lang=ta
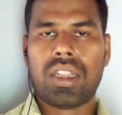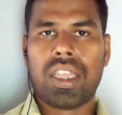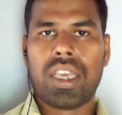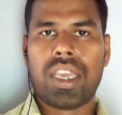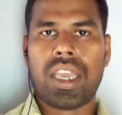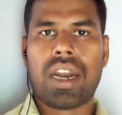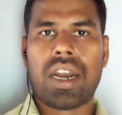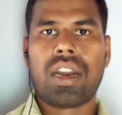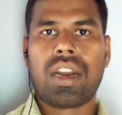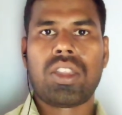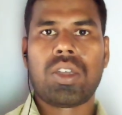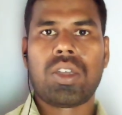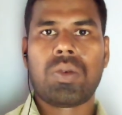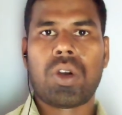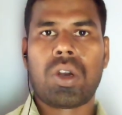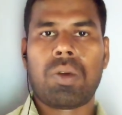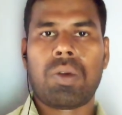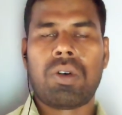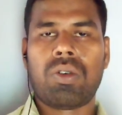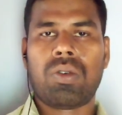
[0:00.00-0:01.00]
இந்த எண்ணத்தை
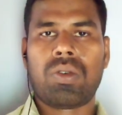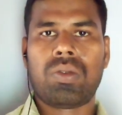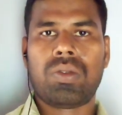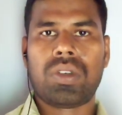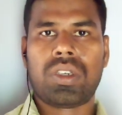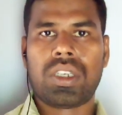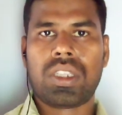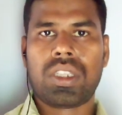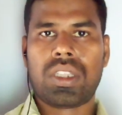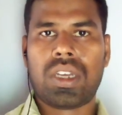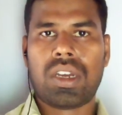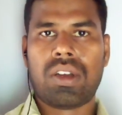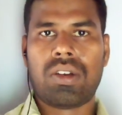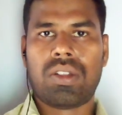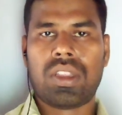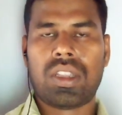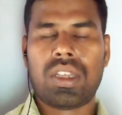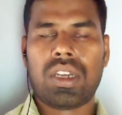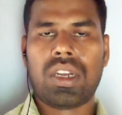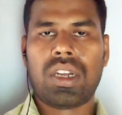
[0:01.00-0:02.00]
மூலமாக ஒரு விஷயத்த
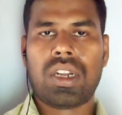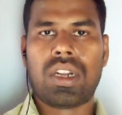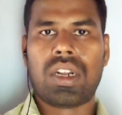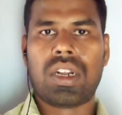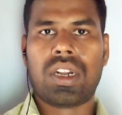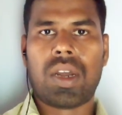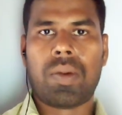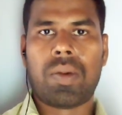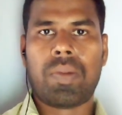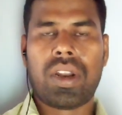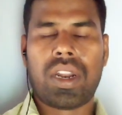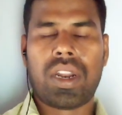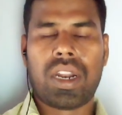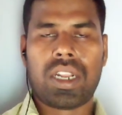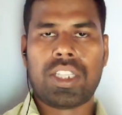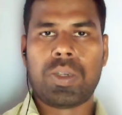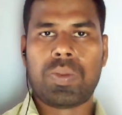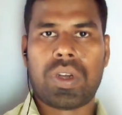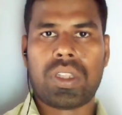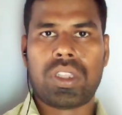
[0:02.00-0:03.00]
வந்து நம்ம
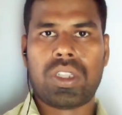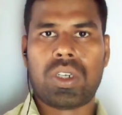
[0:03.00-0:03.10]
நினச்சி